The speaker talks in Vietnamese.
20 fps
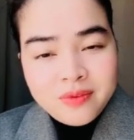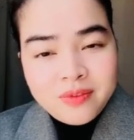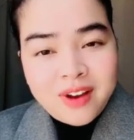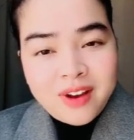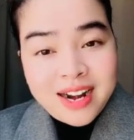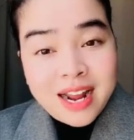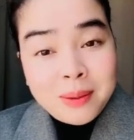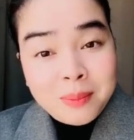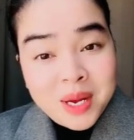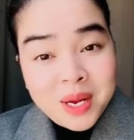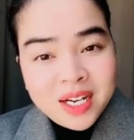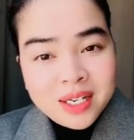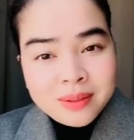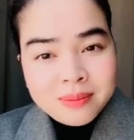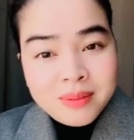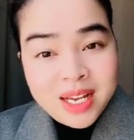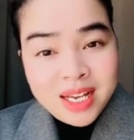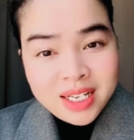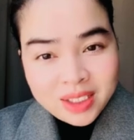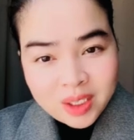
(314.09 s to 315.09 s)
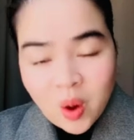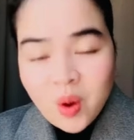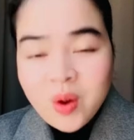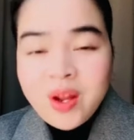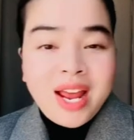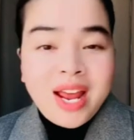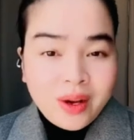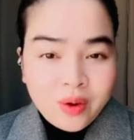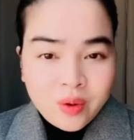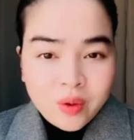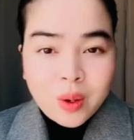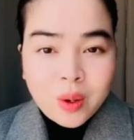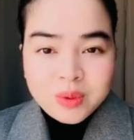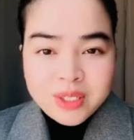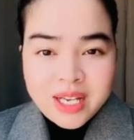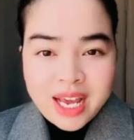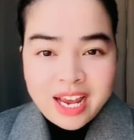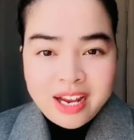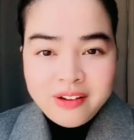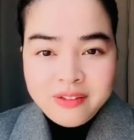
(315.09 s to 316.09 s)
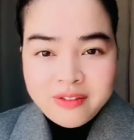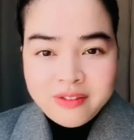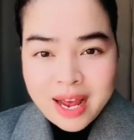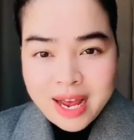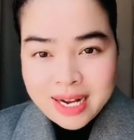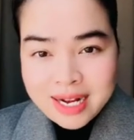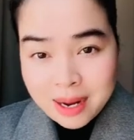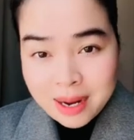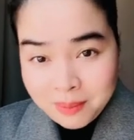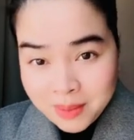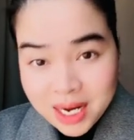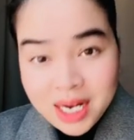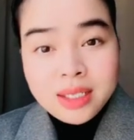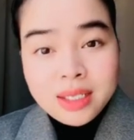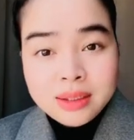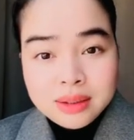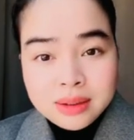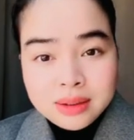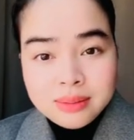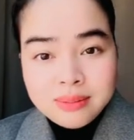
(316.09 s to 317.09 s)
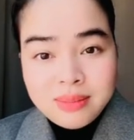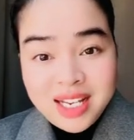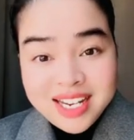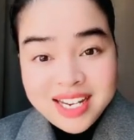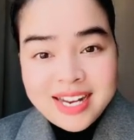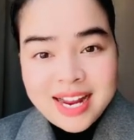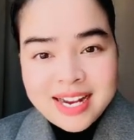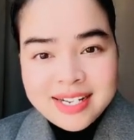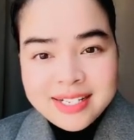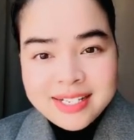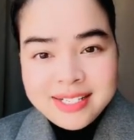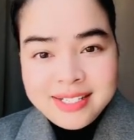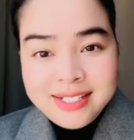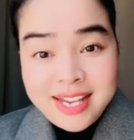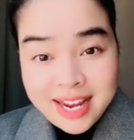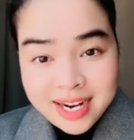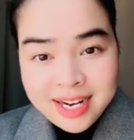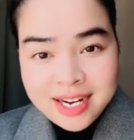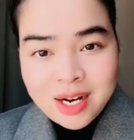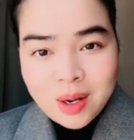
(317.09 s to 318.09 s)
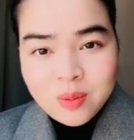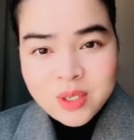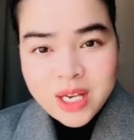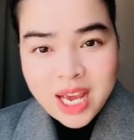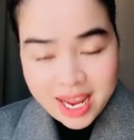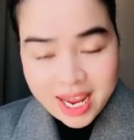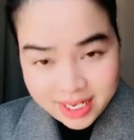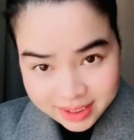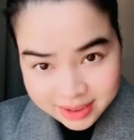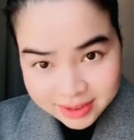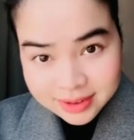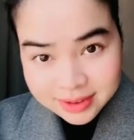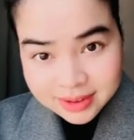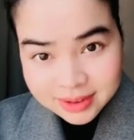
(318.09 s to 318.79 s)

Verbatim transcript: và đặc biệt biết tội ác của cộng sản và đặc biệt biết cách diệt cộng sản